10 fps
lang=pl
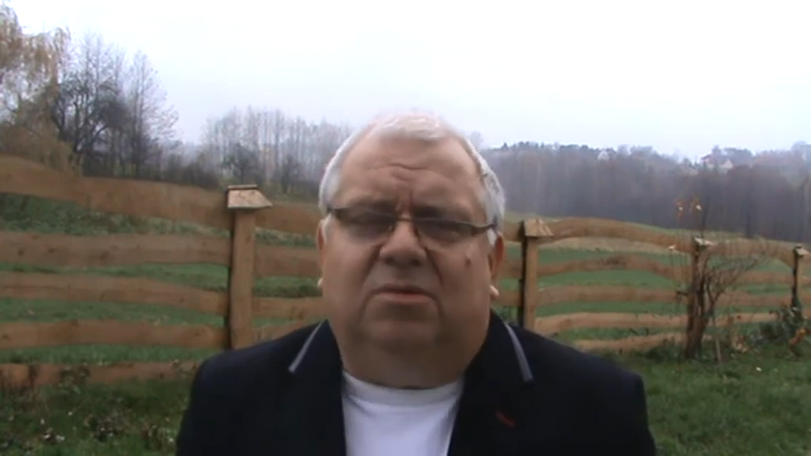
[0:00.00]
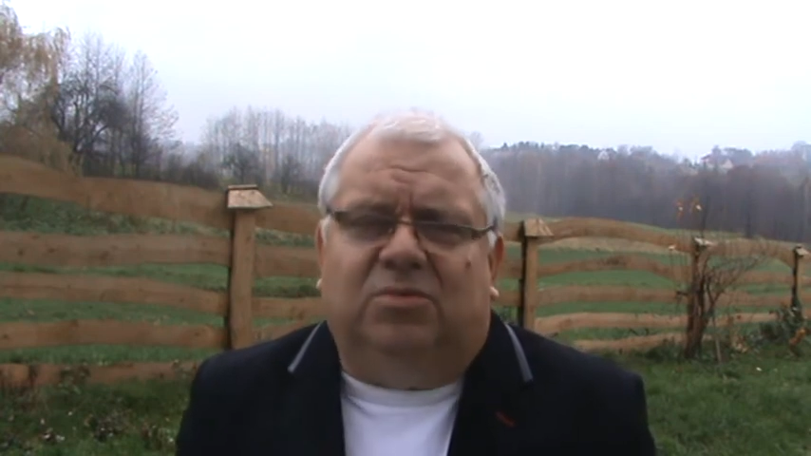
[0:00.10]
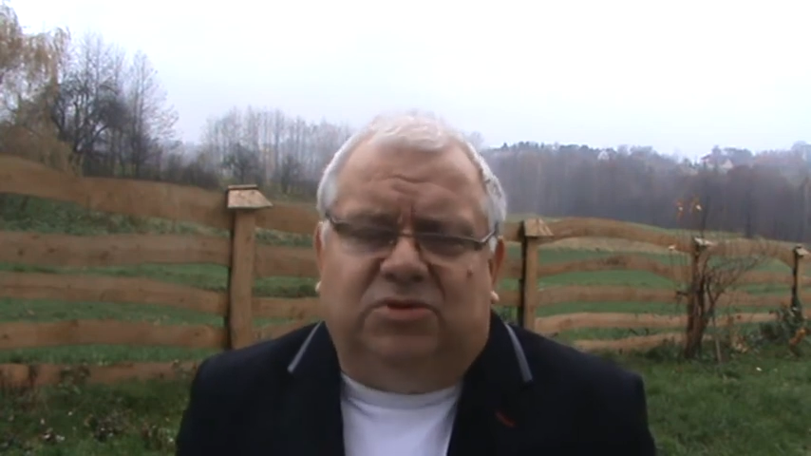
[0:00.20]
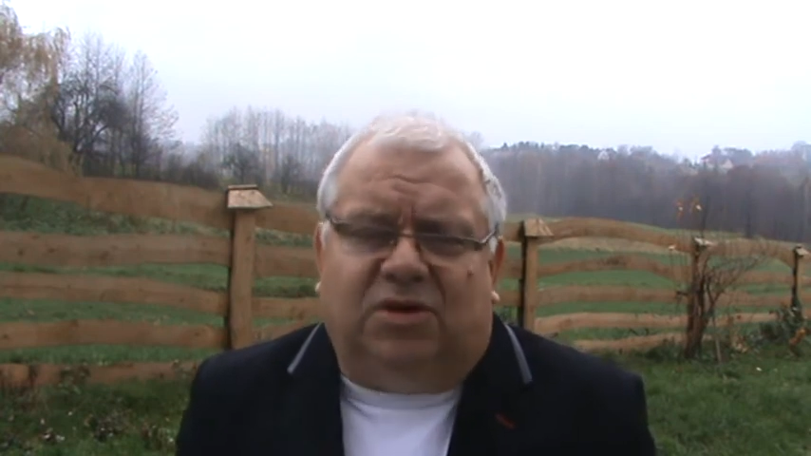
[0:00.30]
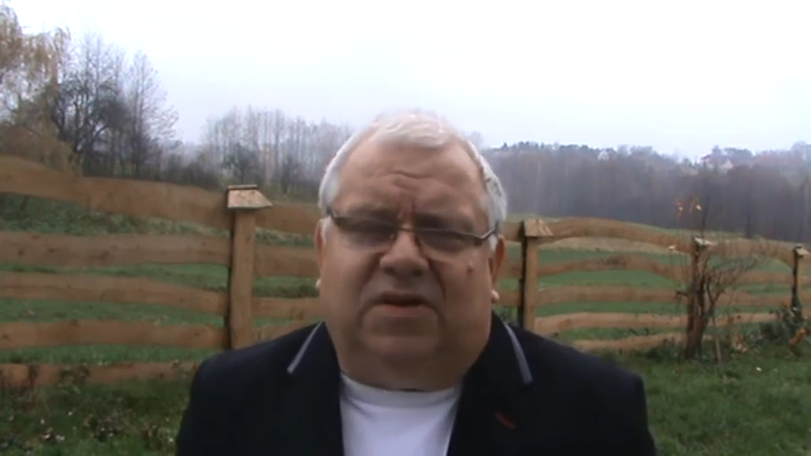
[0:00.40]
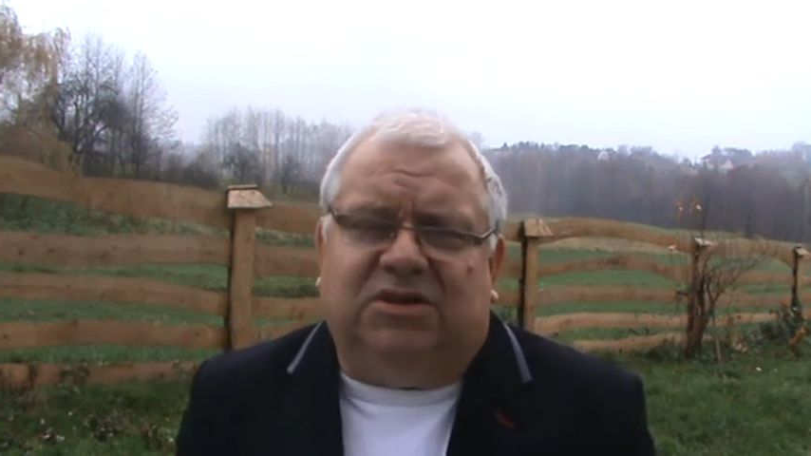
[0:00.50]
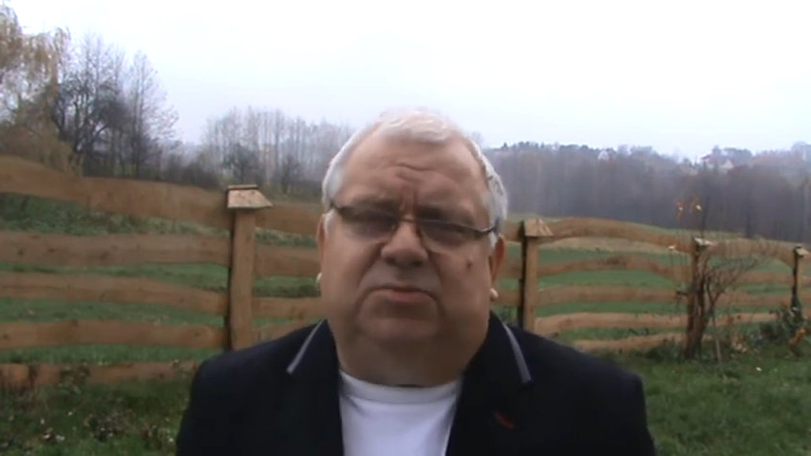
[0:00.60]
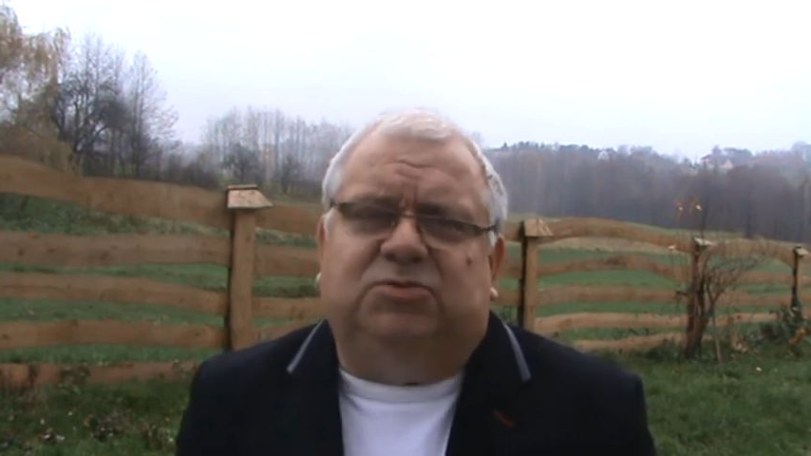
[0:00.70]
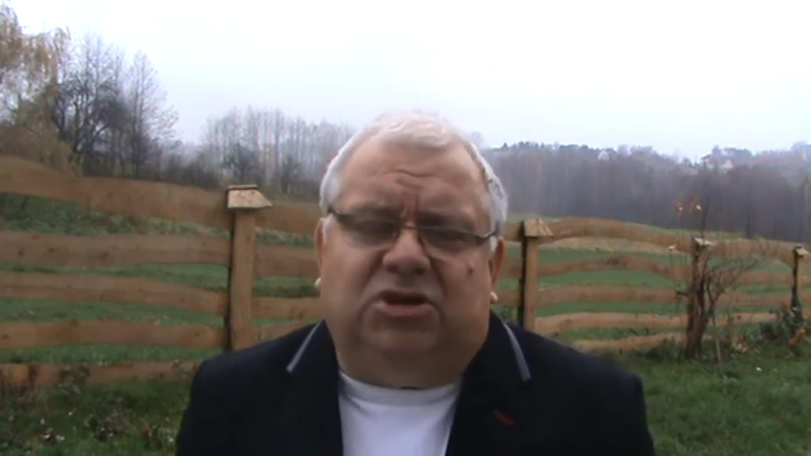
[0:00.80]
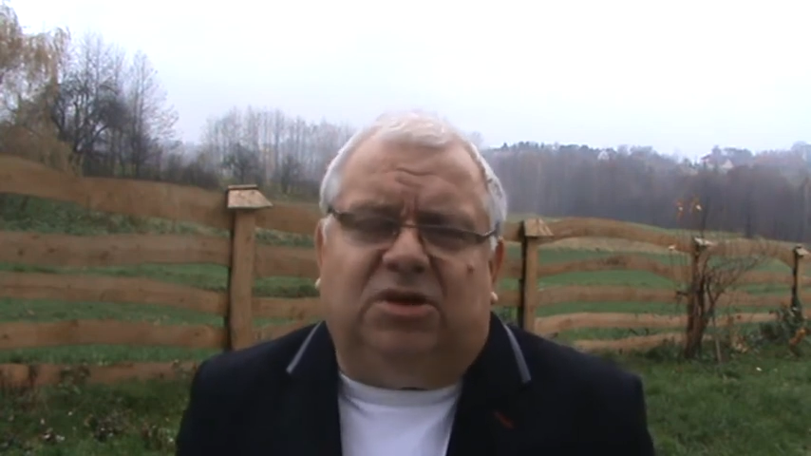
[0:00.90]
budować
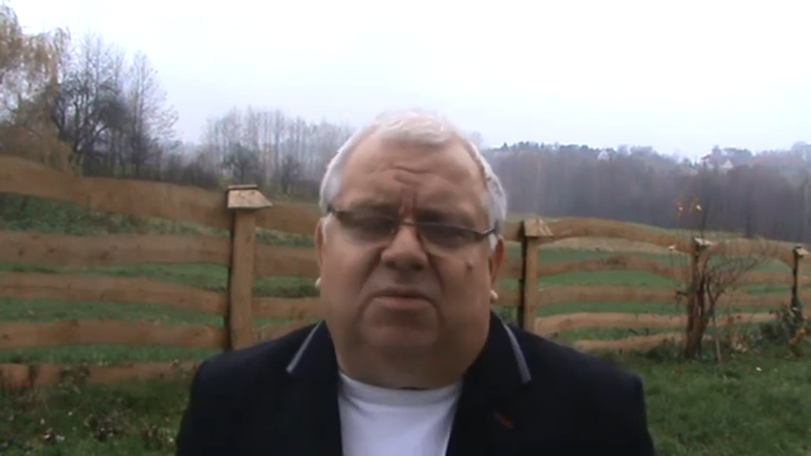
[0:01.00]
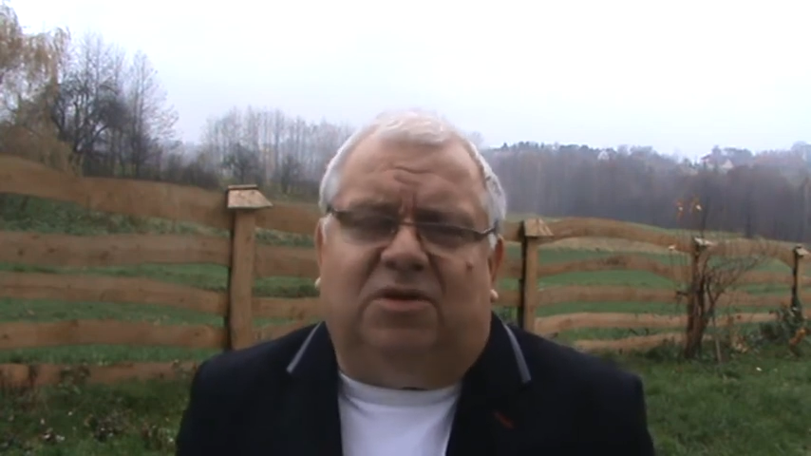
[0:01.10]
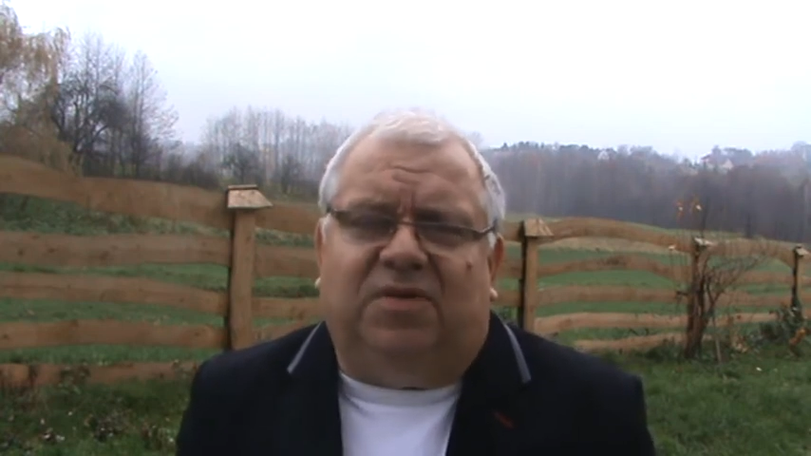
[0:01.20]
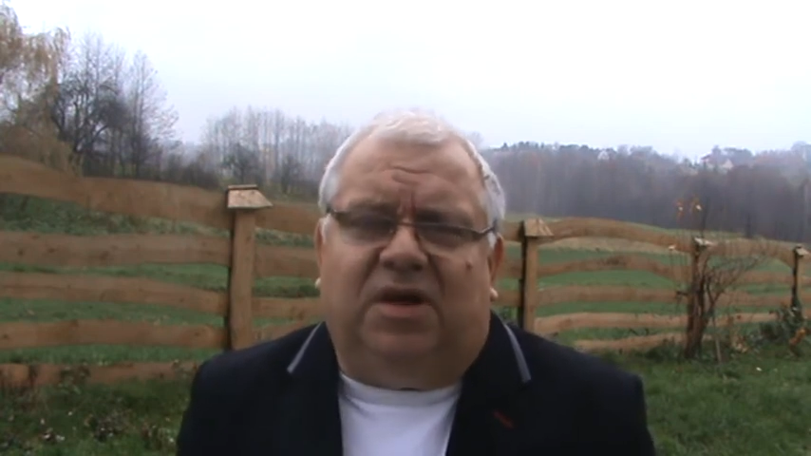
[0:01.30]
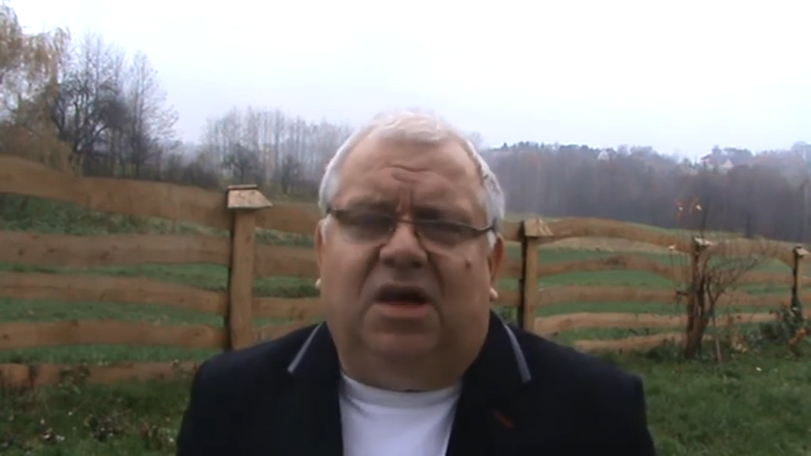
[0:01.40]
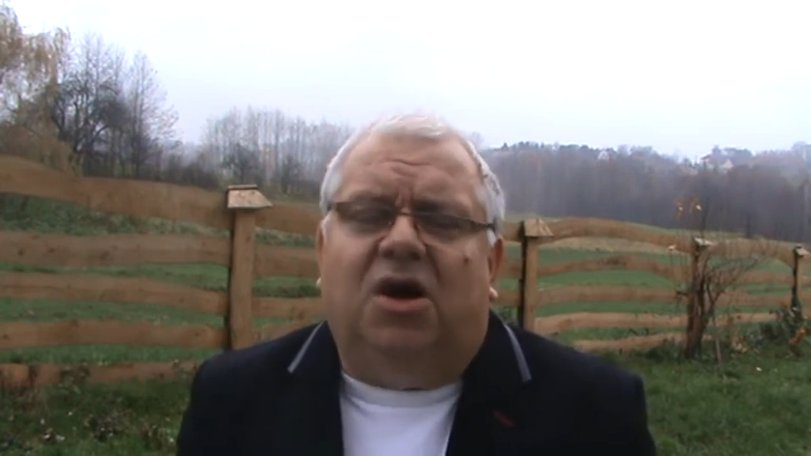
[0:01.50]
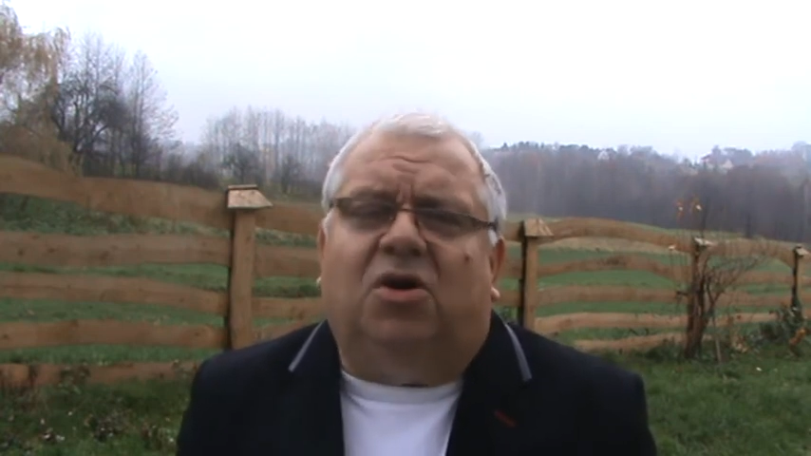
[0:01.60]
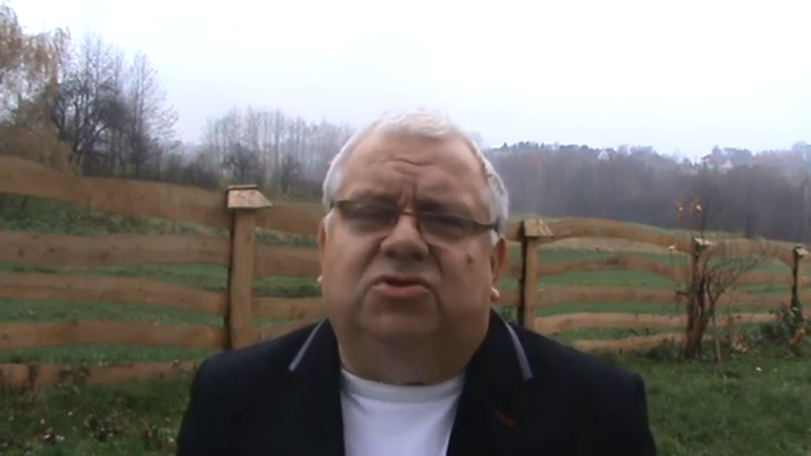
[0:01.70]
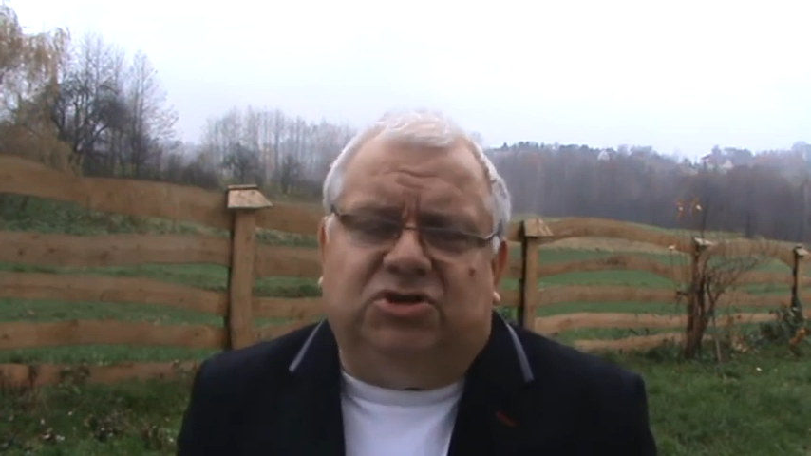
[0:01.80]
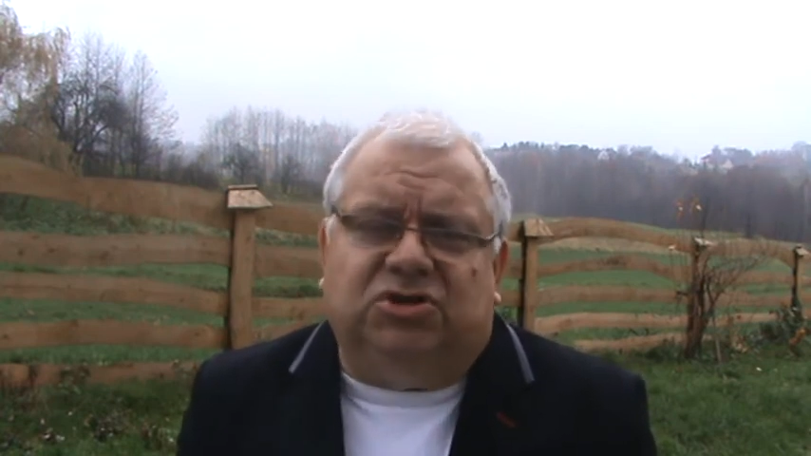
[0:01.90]
przydomowe
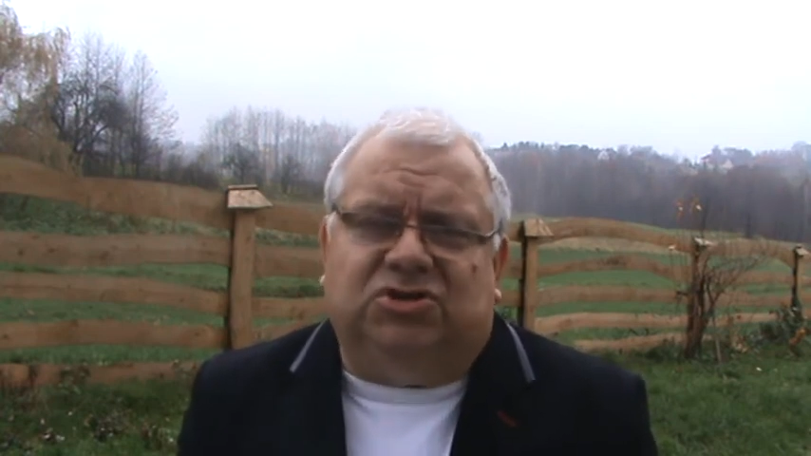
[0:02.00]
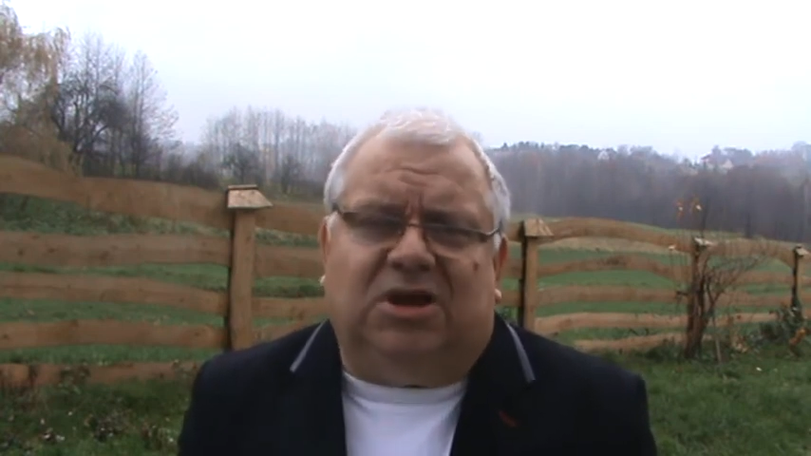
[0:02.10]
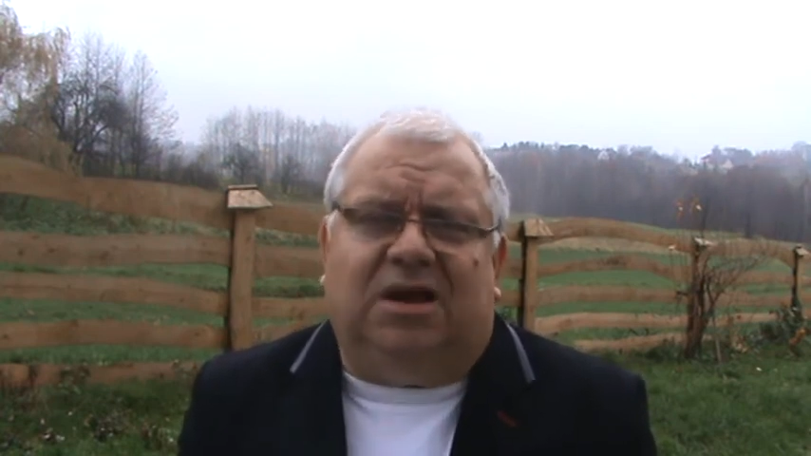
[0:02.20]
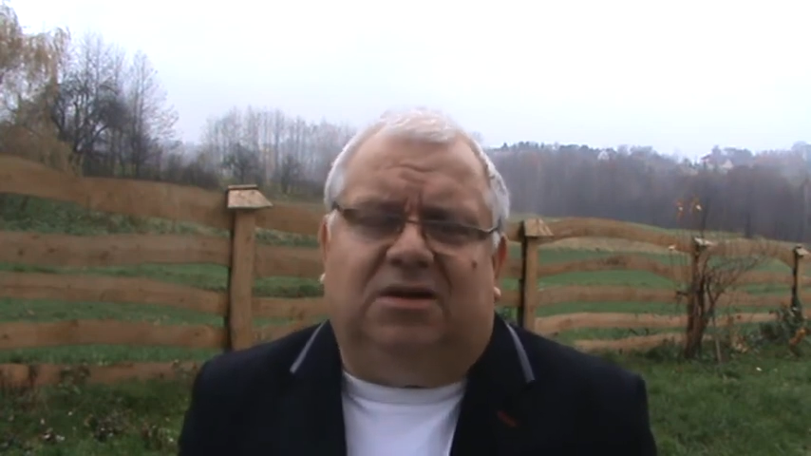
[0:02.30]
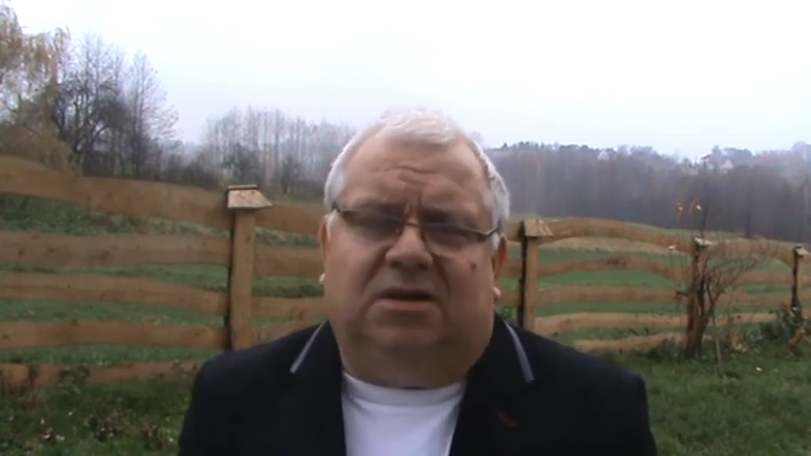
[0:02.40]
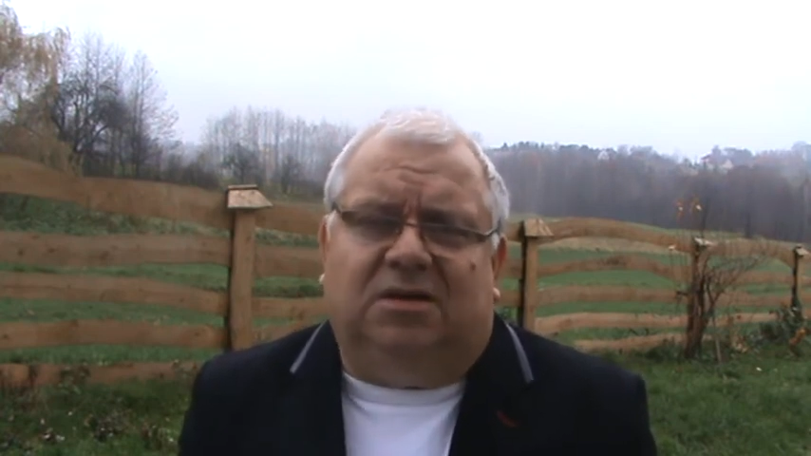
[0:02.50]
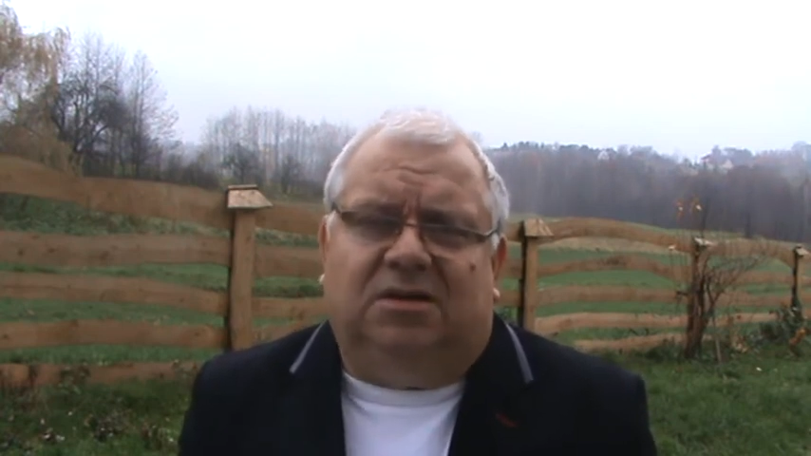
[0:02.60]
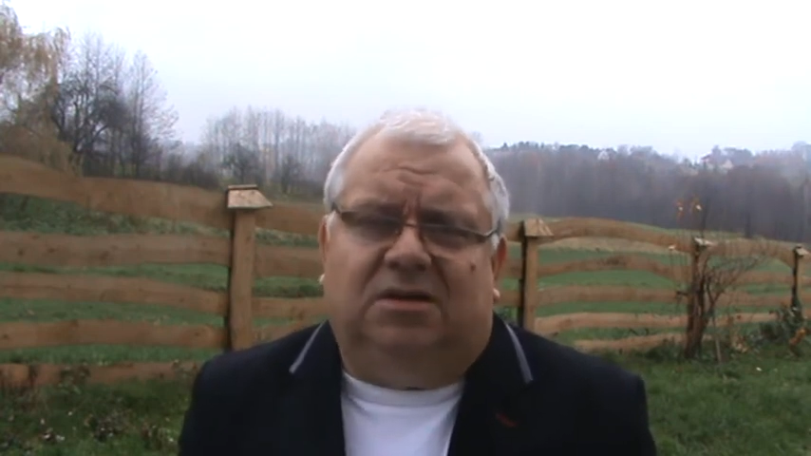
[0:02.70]
oczyszczalnie.